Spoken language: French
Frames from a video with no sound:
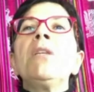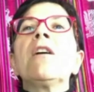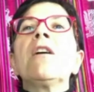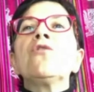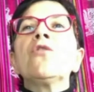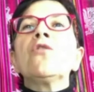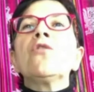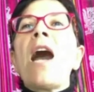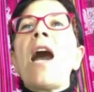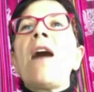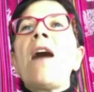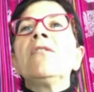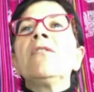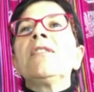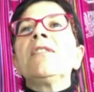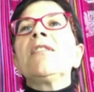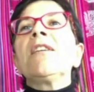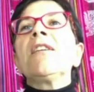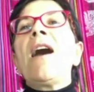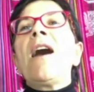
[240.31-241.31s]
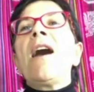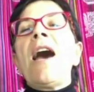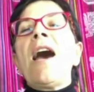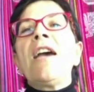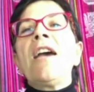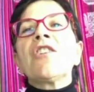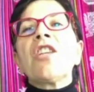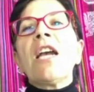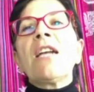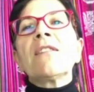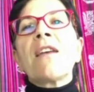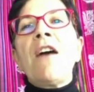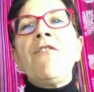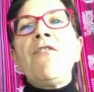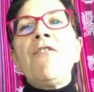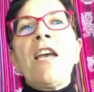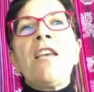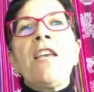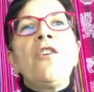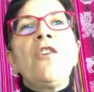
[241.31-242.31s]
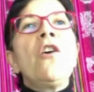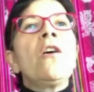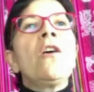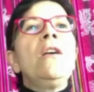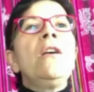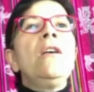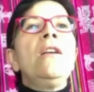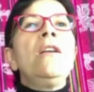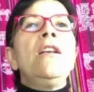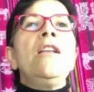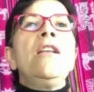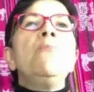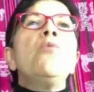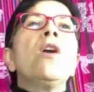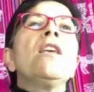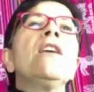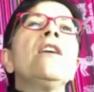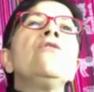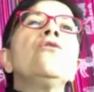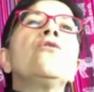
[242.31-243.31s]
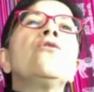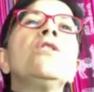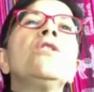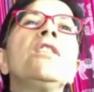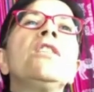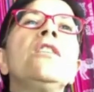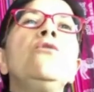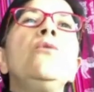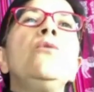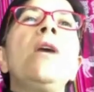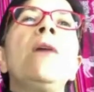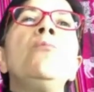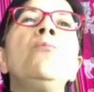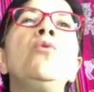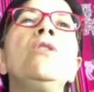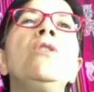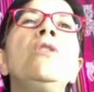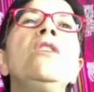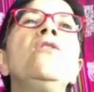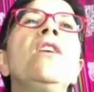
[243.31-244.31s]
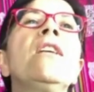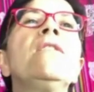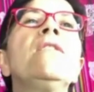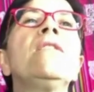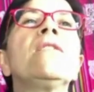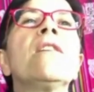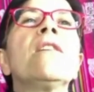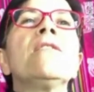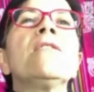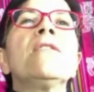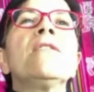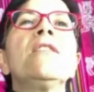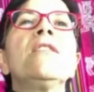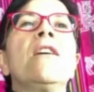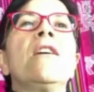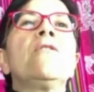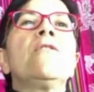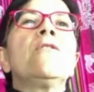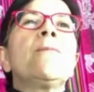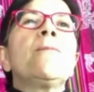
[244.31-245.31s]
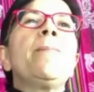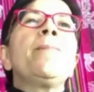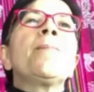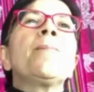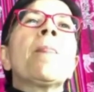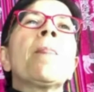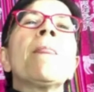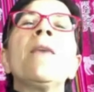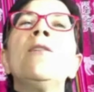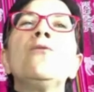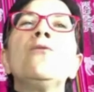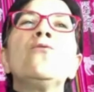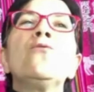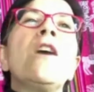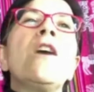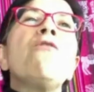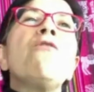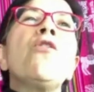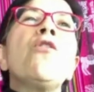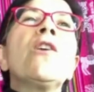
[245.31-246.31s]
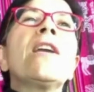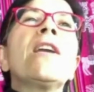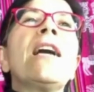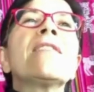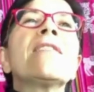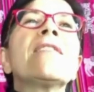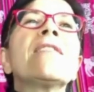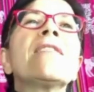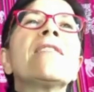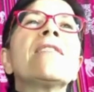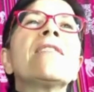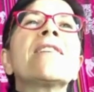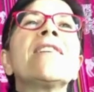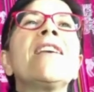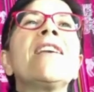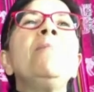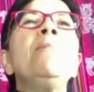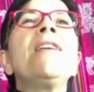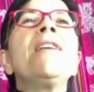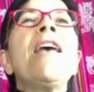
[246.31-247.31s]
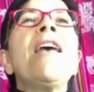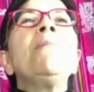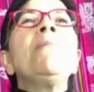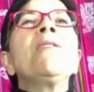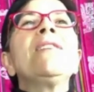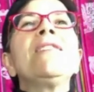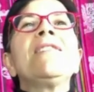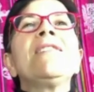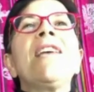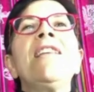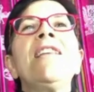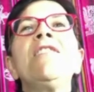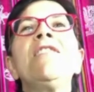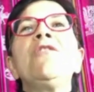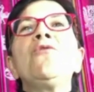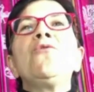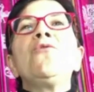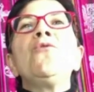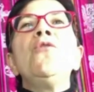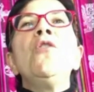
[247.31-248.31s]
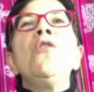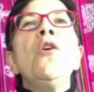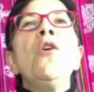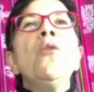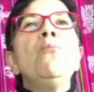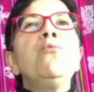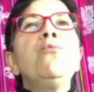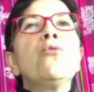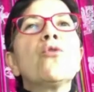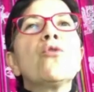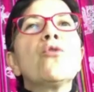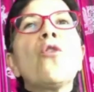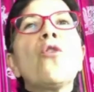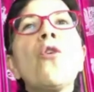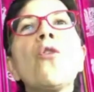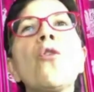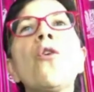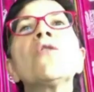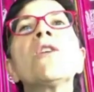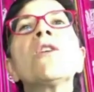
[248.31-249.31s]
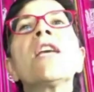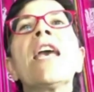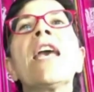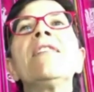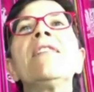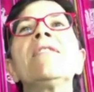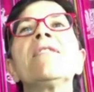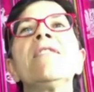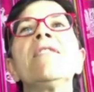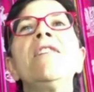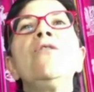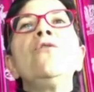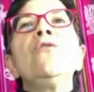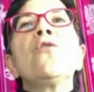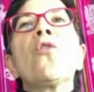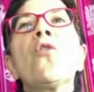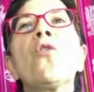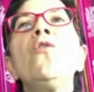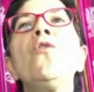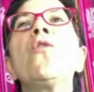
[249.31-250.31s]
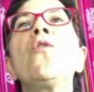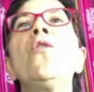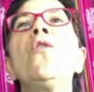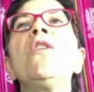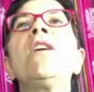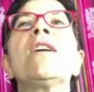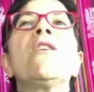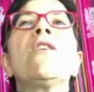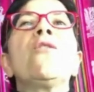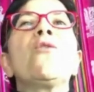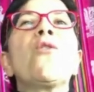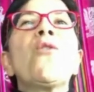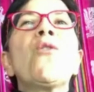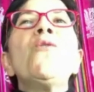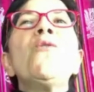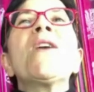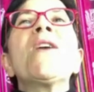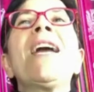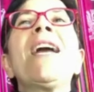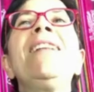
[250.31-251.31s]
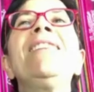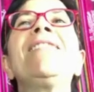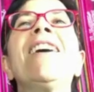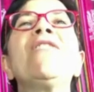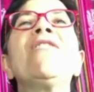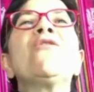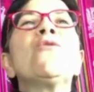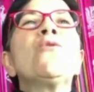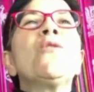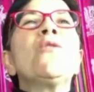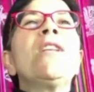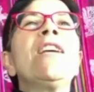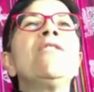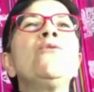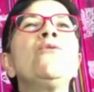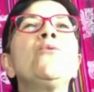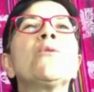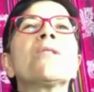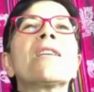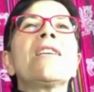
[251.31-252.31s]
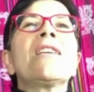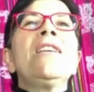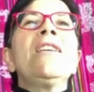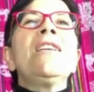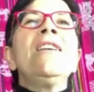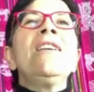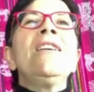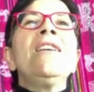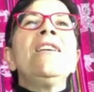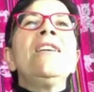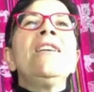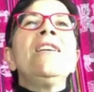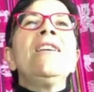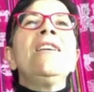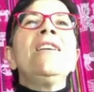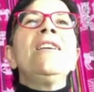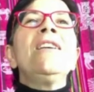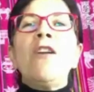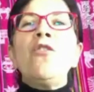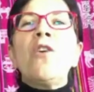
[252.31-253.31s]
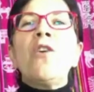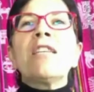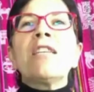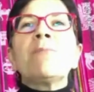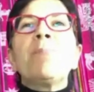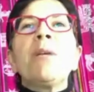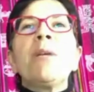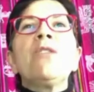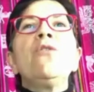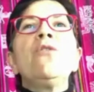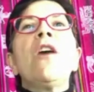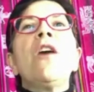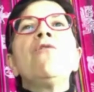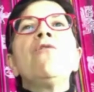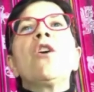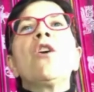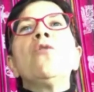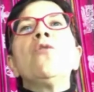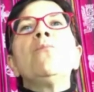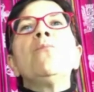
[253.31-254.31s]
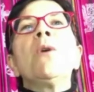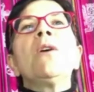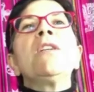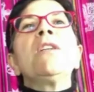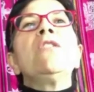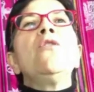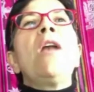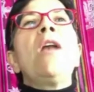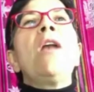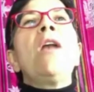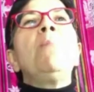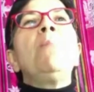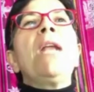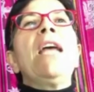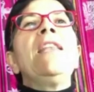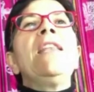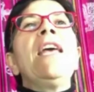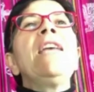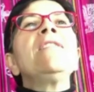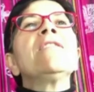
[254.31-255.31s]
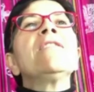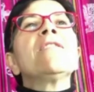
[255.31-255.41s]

de garantir à chaque travailleur les moyens de continuer à mener une existence décente. Nous avons un quatrième thème qui s'intitule pour une reconquête et une relocalisation de l'industrie dans le respect de l'environnement et de la planète.